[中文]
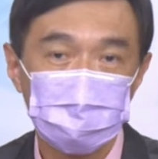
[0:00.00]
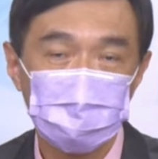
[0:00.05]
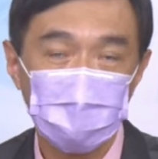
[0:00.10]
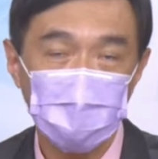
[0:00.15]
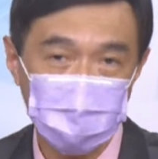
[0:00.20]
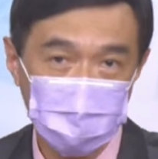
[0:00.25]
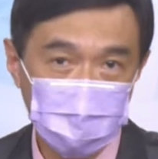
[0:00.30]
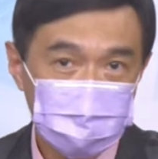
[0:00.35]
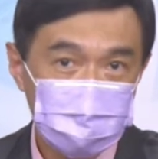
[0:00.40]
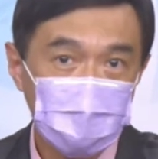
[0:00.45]

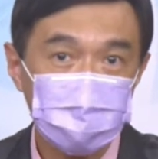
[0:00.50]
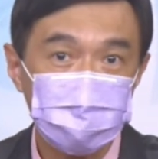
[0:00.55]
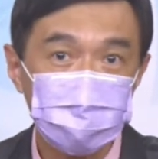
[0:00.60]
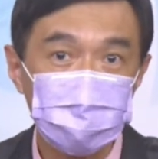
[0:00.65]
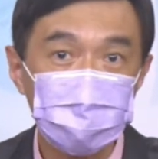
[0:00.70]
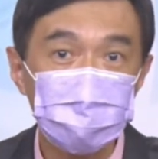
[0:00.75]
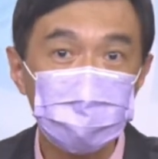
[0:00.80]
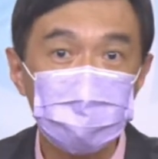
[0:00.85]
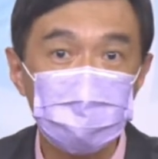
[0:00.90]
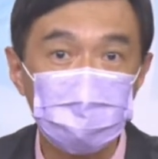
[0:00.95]
那言下
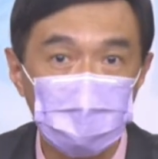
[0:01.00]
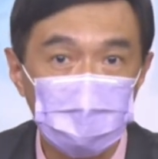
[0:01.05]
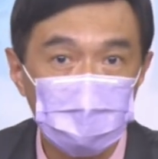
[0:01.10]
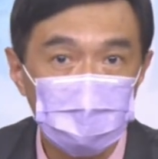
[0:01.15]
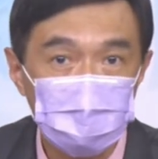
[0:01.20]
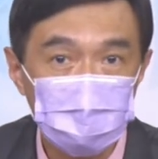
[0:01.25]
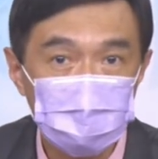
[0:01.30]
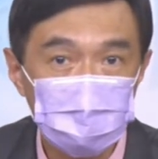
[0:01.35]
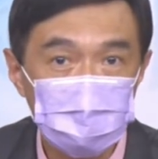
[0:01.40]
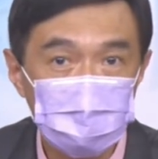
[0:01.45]
之意是什么？
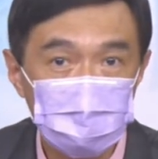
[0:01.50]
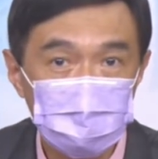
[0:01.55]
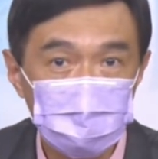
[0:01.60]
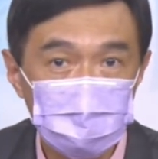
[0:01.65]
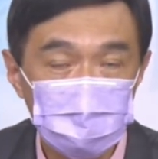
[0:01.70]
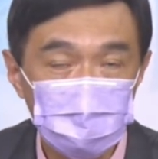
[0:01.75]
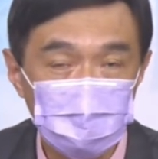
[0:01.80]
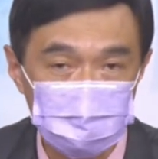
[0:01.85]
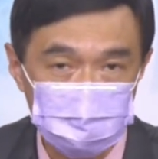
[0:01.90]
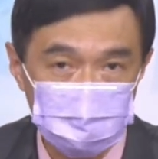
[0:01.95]

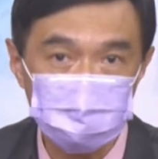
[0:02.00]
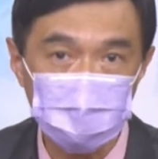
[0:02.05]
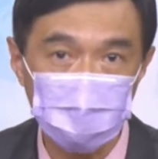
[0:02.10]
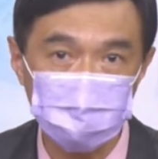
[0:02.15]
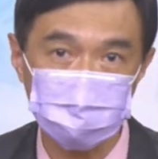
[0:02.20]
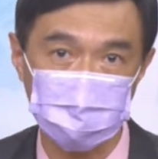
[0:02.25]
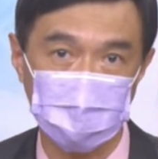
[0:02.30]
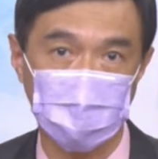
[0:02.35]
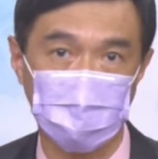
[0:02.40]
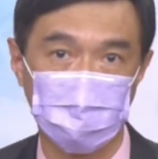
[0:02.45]
我除非
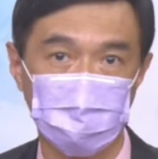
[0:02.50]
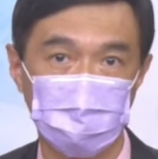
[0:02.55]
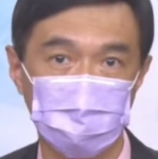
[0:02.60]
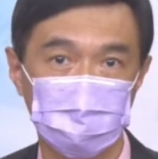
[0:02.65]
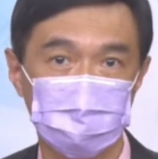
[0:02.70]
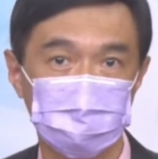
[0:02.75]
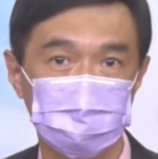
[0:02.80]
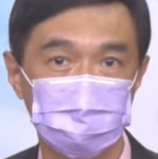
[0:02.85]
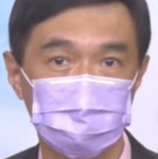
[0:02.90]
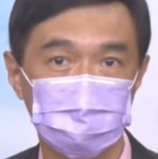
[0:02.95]
不打嘛。
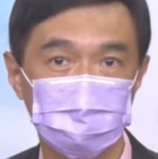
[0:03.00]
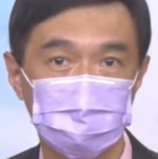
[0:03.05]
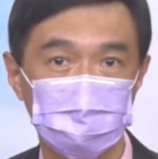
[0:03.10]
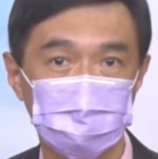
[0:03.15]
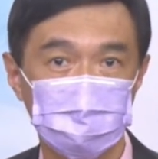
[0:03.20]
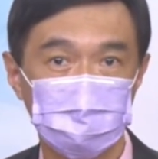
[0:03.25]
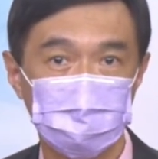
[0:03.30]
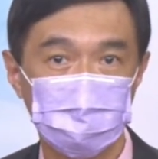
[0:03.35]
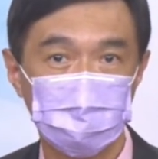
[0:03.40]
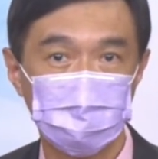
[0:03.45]

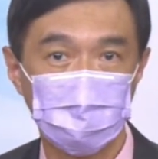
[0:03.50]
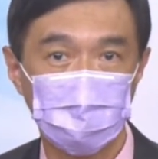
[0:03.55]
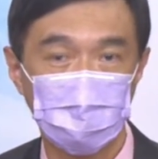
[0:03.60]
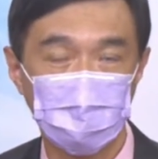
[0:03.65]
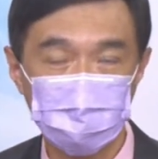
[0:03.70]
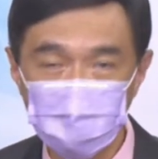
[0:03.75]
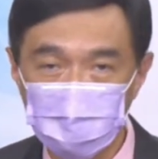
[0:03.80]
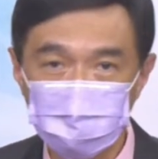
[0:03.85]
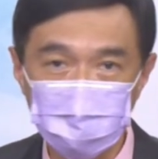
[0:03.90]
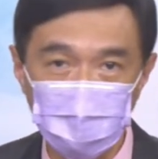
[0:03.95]

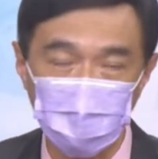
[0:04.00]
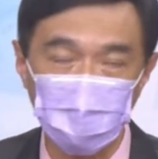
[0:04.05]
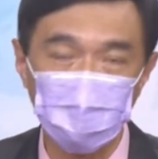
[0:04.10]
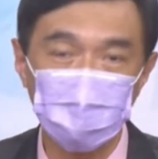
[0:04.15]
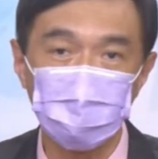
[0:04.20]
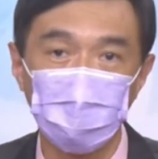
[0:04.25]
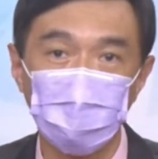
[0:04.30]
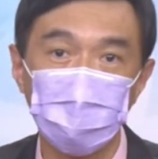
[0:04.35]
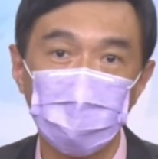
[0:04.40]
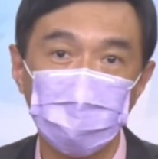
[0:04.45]
哎要不然我
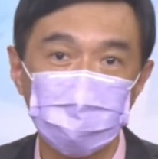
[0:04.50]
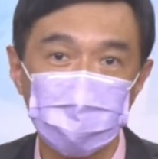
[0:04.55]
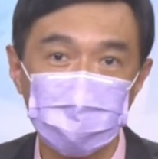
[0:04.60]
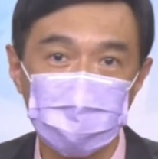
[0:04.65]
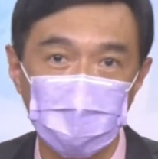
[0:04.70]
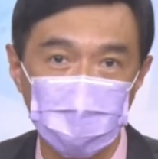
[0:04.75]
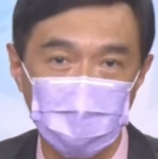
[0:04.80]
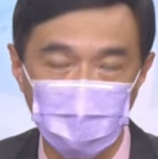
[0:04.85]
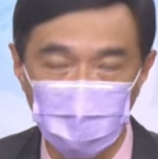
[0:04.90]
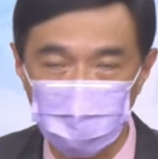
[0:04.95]
我没飞
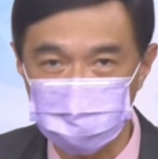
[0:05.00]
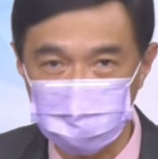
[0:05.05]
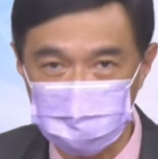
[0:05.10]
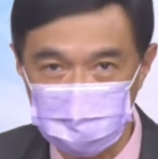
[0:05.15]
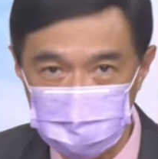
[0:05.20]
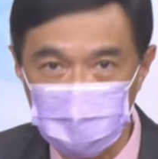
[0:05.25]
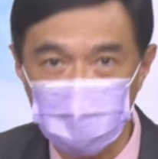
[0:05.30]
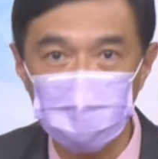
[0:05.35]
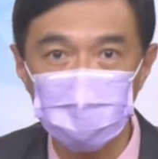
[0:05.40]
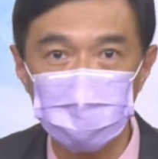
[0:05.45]
弹了，我只
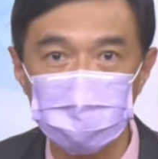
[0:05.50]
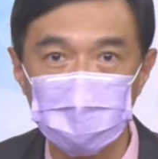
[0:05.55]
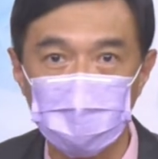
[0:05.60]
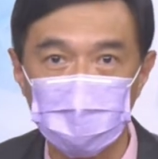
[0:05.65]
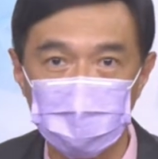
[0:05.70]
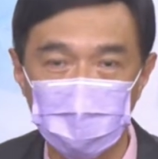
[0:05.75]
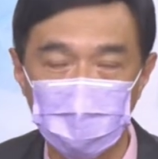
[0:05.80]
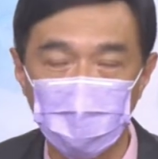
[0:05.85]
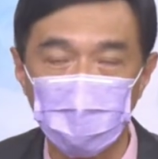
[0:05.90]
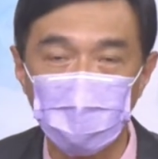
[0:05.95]
剩下核
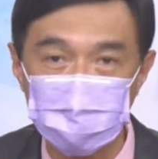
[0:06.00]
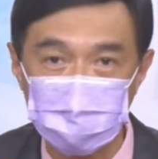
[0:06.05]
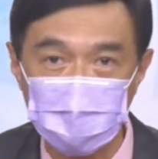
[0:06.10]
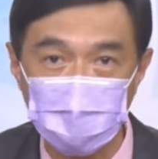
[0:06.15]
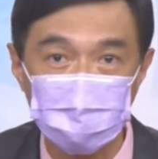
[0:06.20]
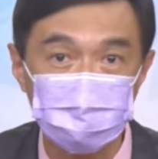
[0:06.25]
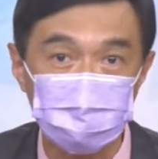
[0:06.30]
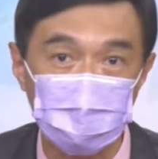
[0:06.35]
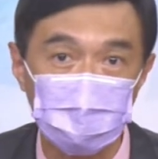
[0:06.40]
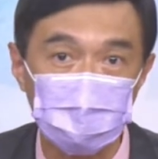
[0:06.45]
弹了，我要
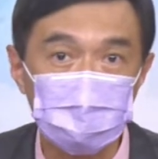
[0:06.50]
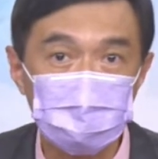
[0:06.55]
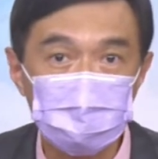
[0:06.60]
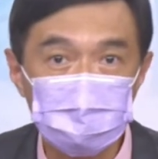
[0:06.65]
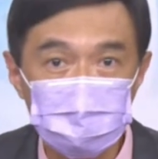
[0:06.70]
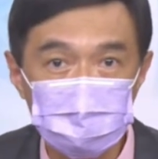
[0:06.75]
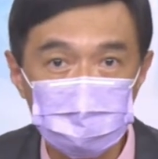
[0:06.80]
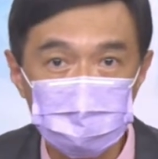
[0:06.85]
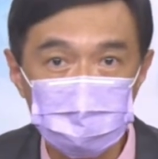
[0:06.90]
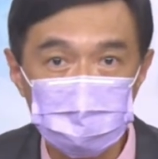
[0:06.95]
打什么？
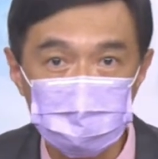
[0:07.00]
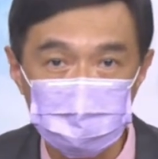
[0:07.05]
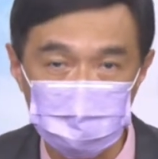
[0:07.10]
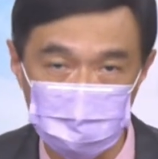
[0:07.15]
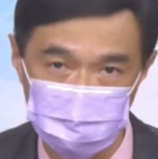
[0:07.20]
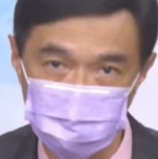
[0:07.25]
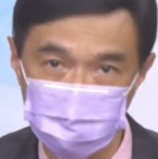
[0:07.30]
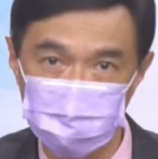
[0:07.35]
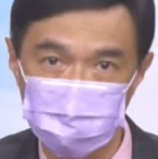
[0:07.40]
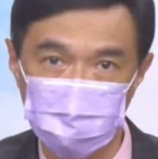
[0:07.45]

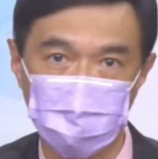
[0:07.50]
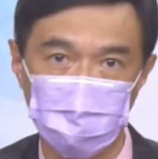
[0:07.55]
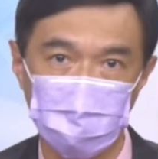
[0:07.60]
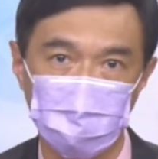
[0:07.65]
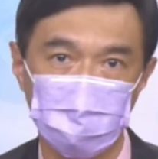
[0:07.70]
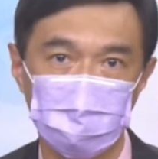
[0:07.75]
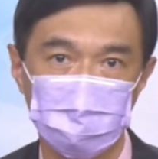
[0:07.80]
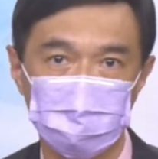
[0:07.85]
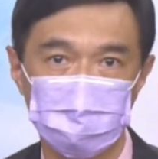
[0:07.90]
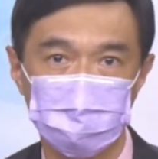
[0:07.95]
你自己猜
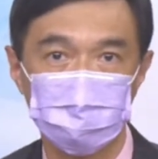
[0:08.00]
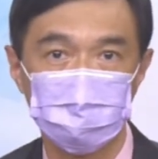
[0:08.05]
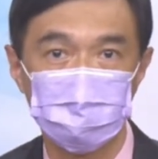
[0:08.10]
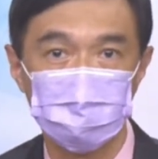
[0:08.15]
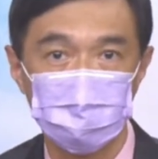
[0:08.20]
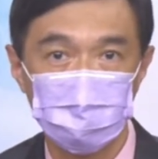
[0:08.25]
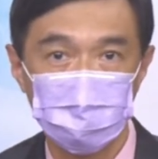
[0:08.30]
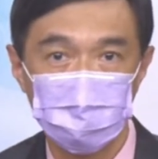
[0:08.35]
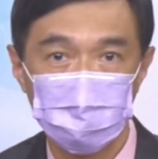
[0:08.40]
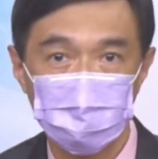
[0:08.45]
啊。
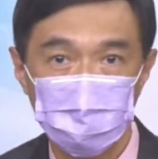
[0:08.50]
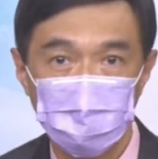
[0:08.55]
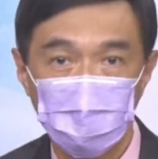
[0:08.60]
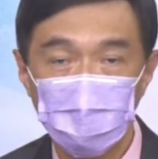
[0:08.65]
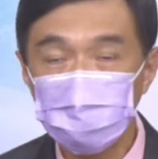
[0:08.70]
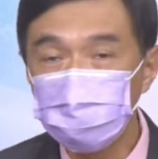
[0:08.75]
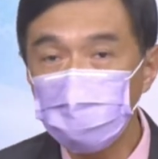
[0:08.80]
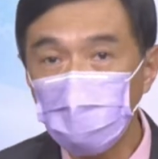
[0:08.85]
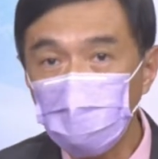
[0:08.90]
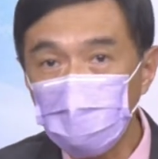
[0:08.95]

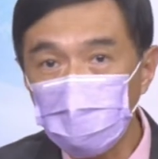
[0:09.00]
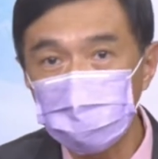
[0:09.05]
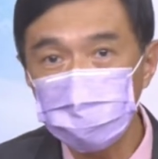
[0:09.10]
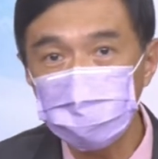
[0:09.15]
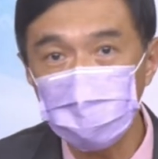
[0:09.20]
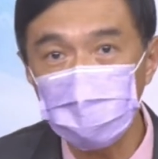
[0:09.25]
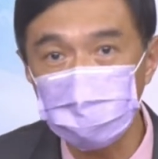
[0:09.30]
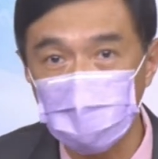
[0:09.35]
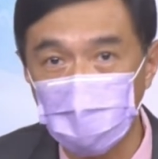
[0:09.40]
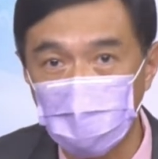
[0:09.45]
啊，你说会不会
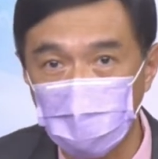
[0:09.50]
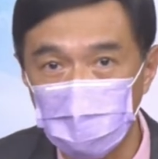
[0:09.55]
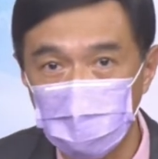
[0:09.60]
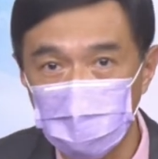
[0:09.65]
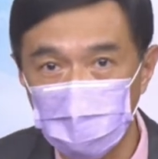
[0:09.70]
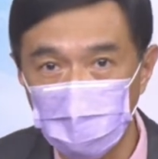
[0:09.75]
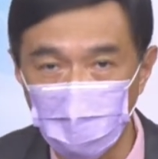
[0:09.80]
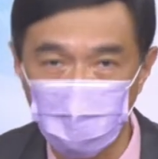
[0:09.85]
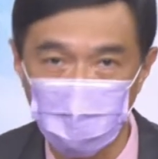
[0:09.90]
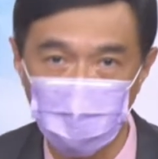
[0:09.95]
真的打？
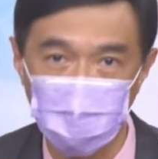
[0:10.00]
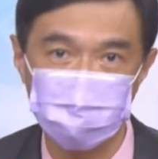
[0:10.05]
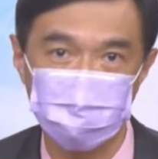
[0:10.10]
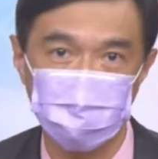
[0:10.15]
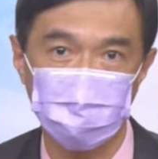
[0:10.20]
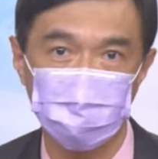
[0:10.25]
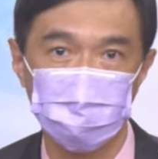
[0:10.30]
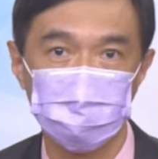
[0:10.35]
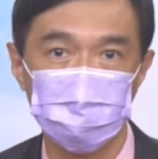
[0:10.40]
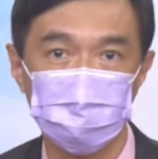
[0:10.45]
我哪
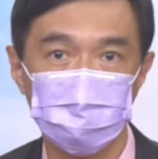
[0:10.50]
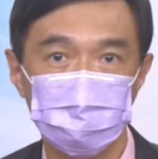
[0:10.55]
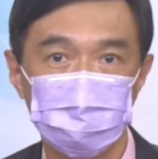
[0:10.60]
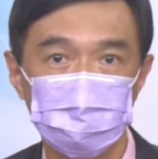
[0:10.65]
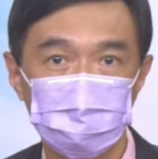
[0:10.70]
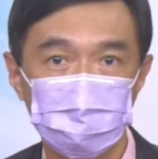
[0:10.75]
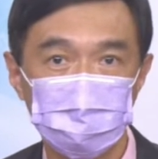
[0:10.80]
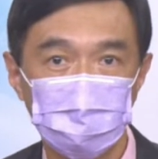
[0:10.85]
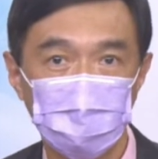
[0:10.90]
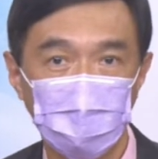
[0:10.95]
在？
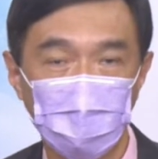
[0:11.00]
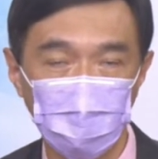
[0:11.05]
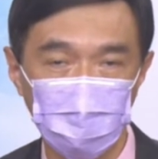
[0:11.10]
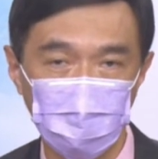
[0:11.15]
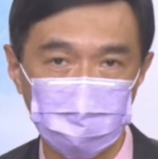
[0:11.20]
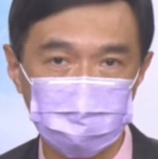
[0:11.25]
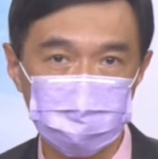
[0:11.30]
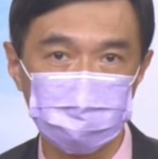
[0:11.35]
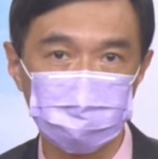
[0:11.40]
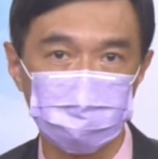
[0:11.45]
啊，我
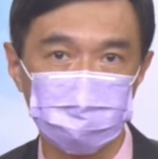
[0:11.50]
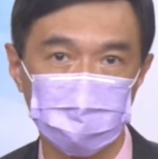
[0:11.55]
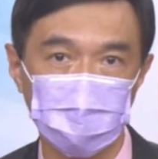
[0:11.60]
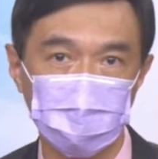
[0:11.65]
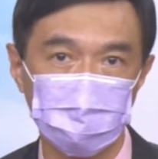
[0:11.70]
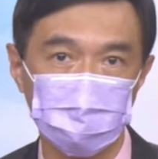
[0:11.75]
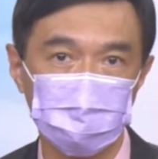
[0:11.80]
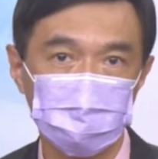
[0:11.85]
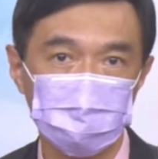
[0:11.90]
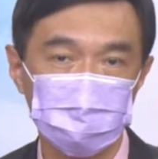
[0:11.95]
又不是普定。